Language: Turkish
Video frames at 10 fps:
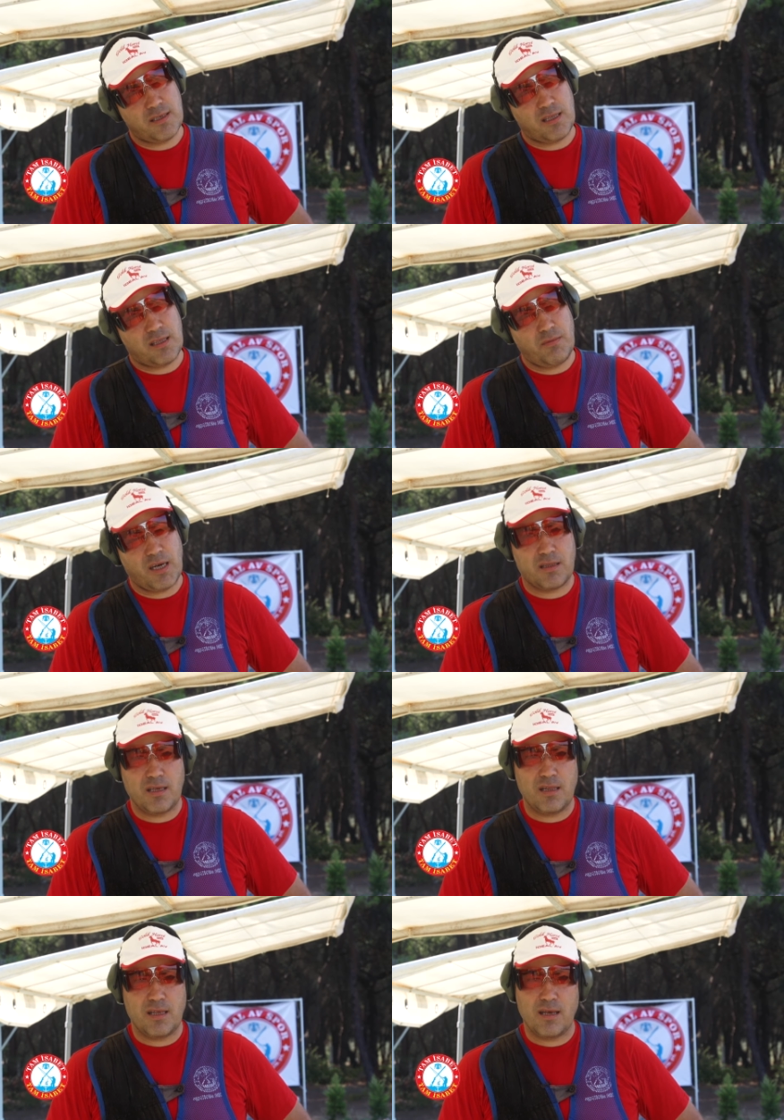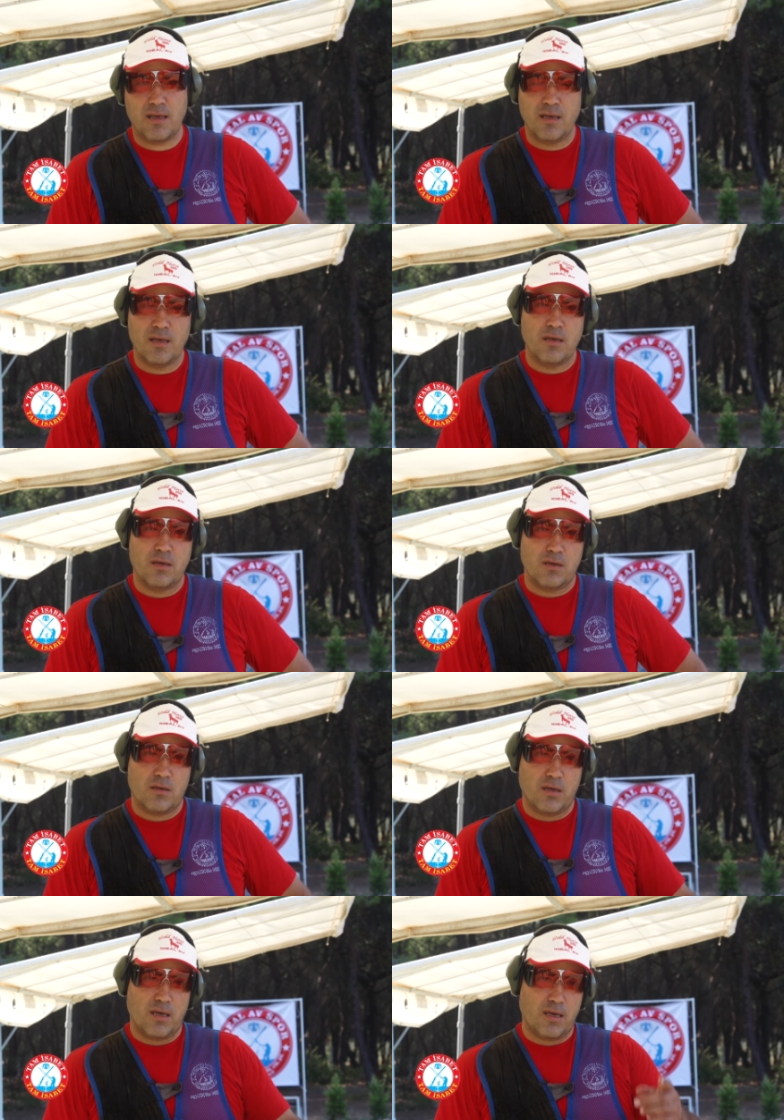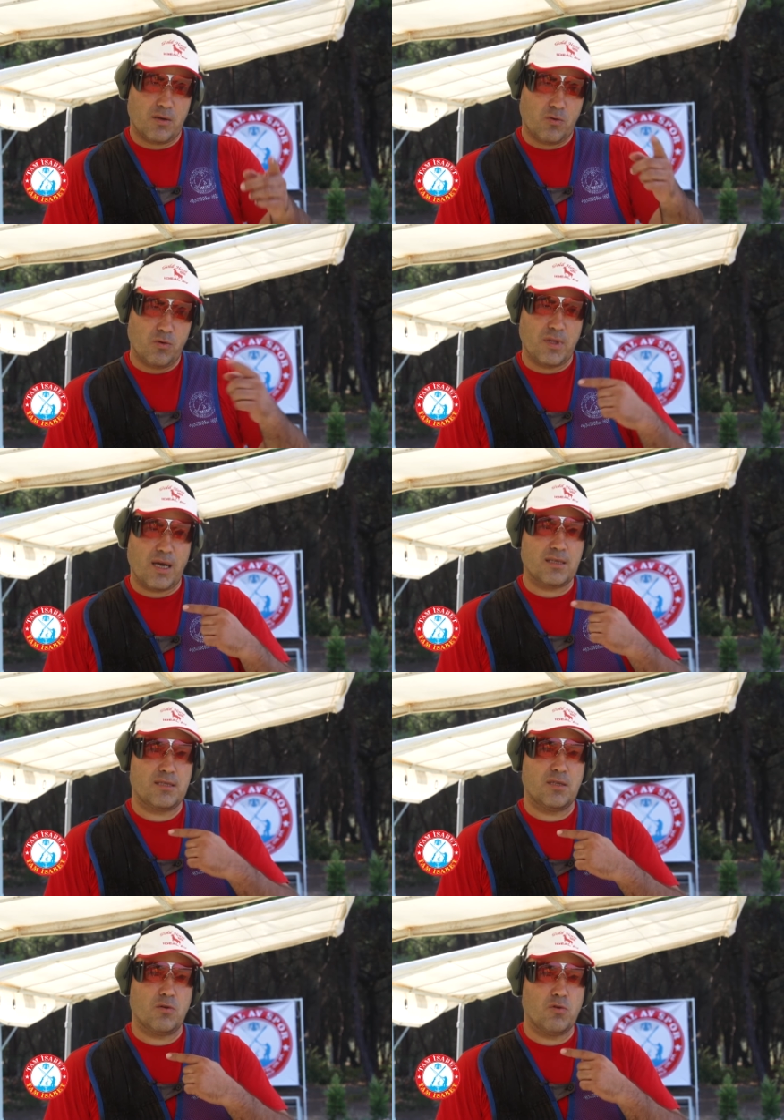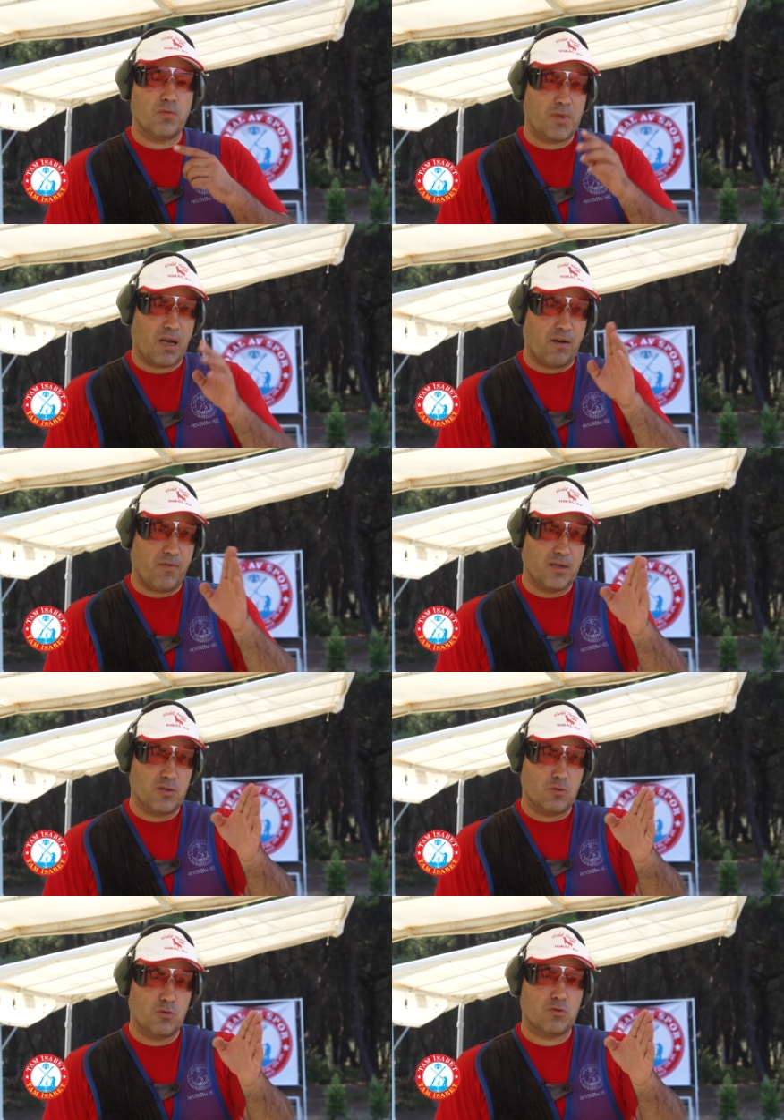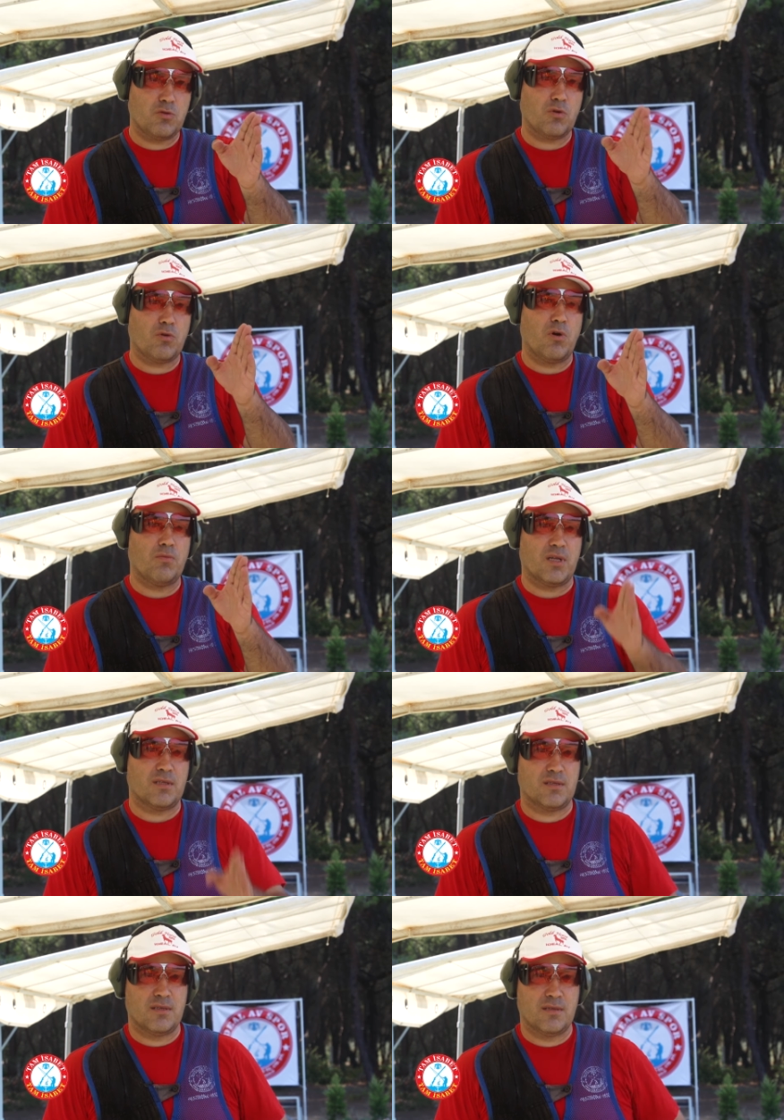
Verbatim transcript: yatırmak değil de e, kundağın size uyup da kafanızı düzgün koymanız.